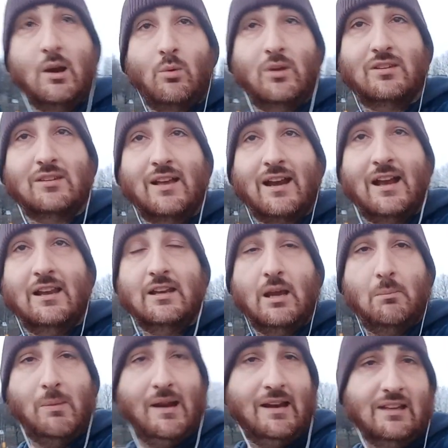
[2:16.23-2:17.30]
in questa
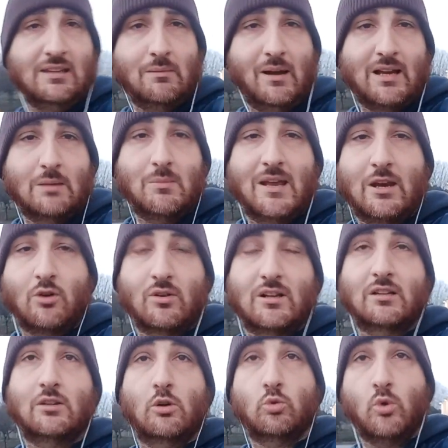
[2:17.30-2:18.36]
galleria bellissima che mi ha
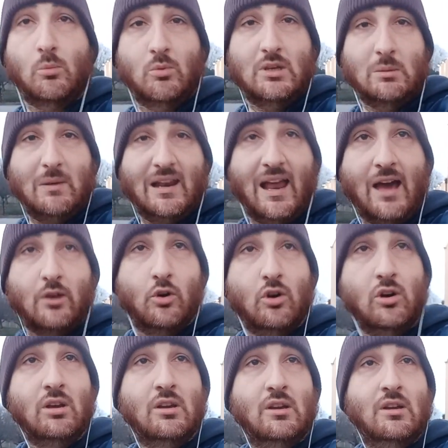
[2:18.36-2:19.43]
ricordato il Duomo di
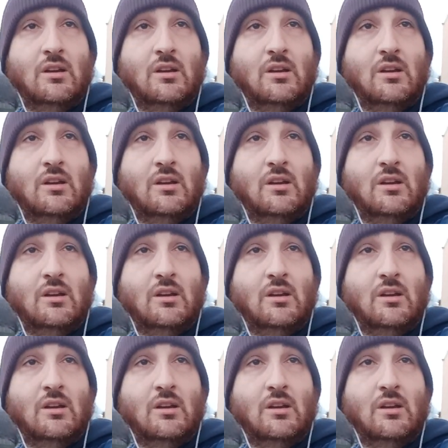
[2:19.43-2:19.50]
Milano,